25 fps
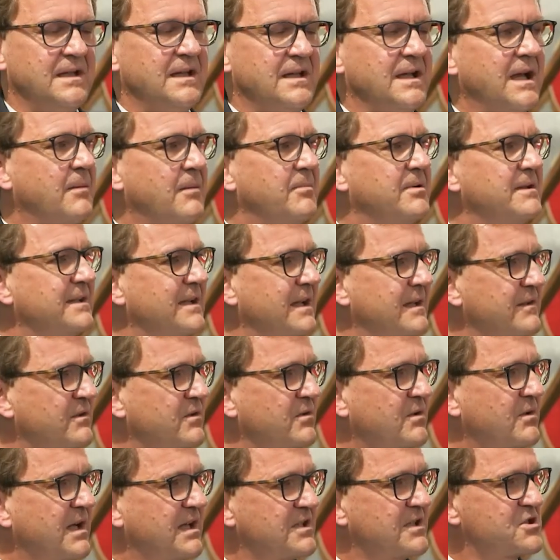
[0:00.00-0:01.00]
Aber
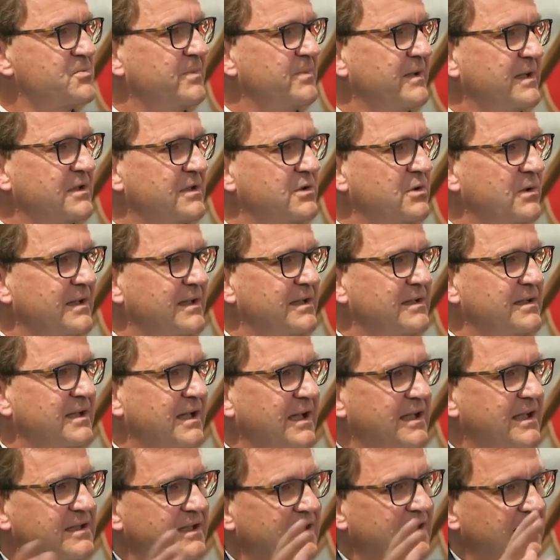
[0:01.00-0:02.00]
also gerade
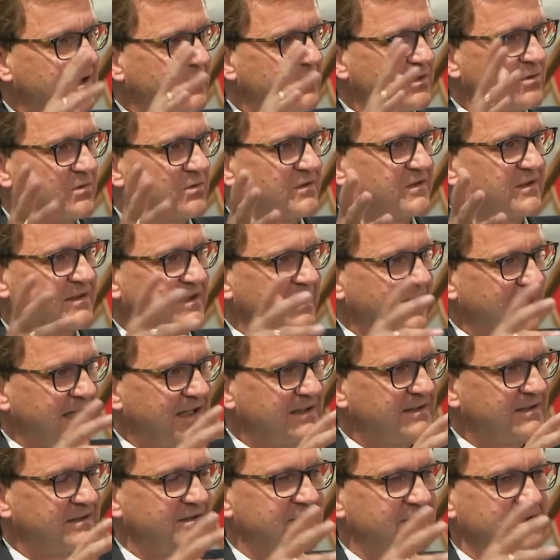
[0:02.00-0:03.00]
Spiritualität,
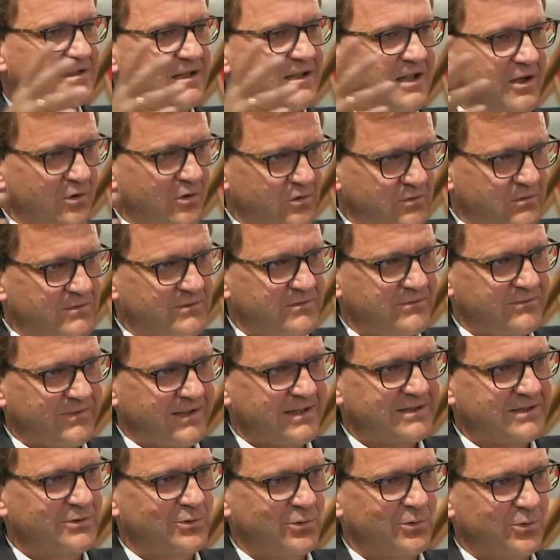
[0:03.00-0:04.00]
Religiosität, das sind ja auch
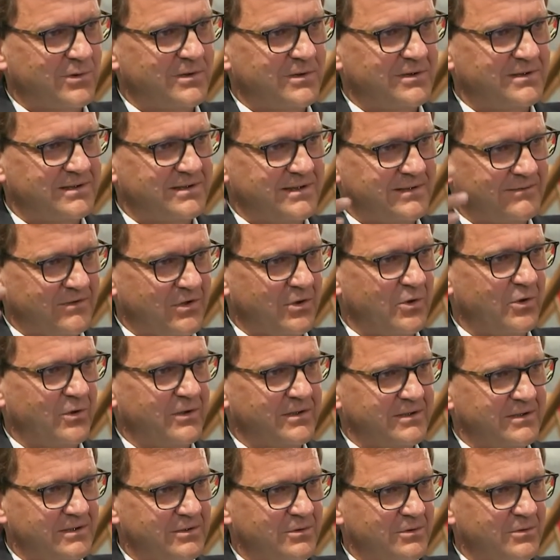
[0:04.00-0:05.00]
Faktoren, die wir
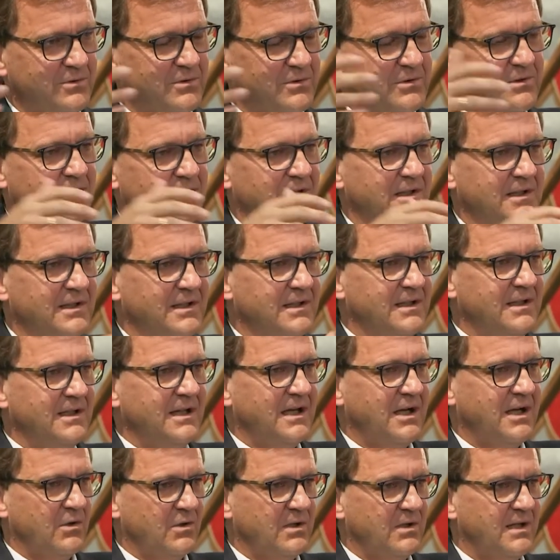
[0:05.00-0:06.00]
heute noch
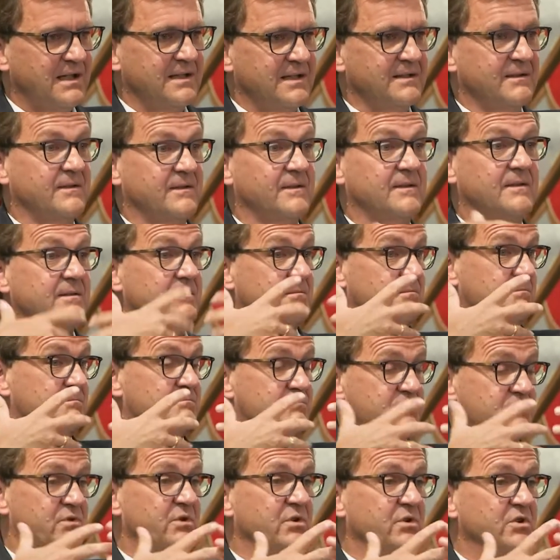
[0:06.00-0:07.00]
auch als
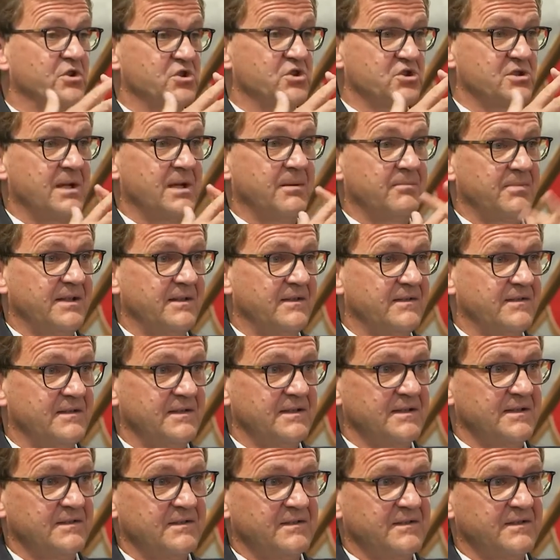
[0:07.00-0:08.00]
psychisch
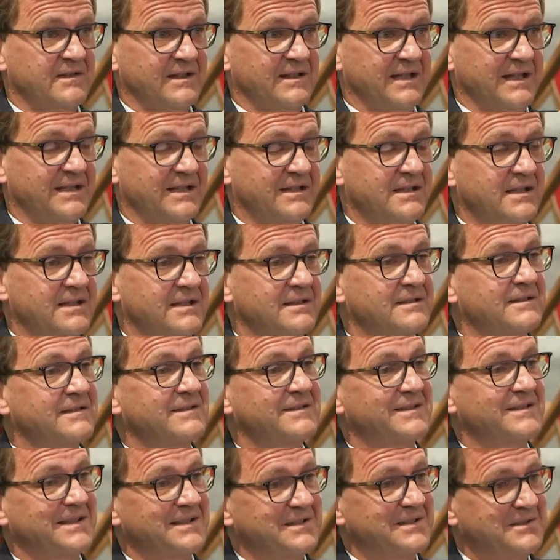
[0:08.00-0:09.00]
stabilisierend sehen.
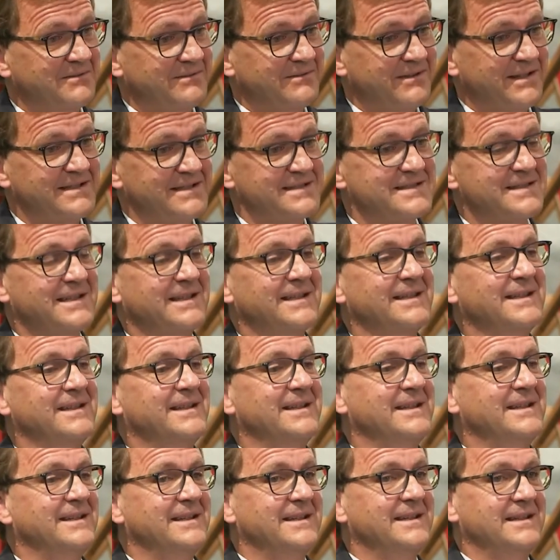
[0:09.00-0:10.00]
Interessanterweise
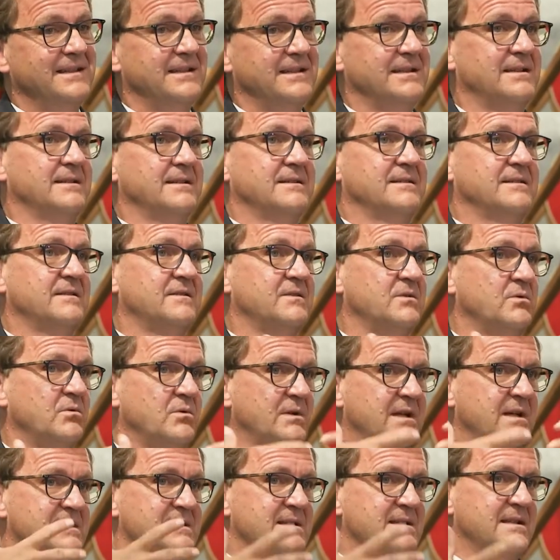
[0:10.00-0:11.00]
äh, ist so
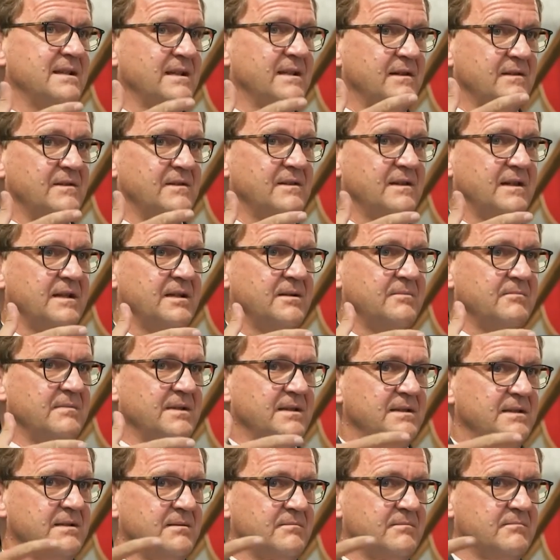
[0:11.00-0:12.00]
Resilienz eher
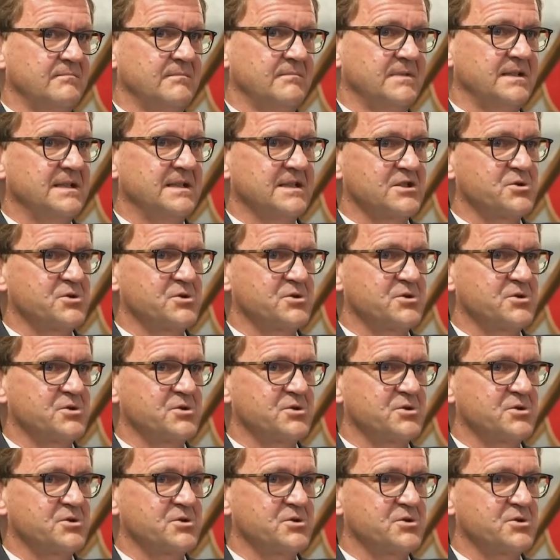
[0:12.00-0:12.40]
mit, dem, mit der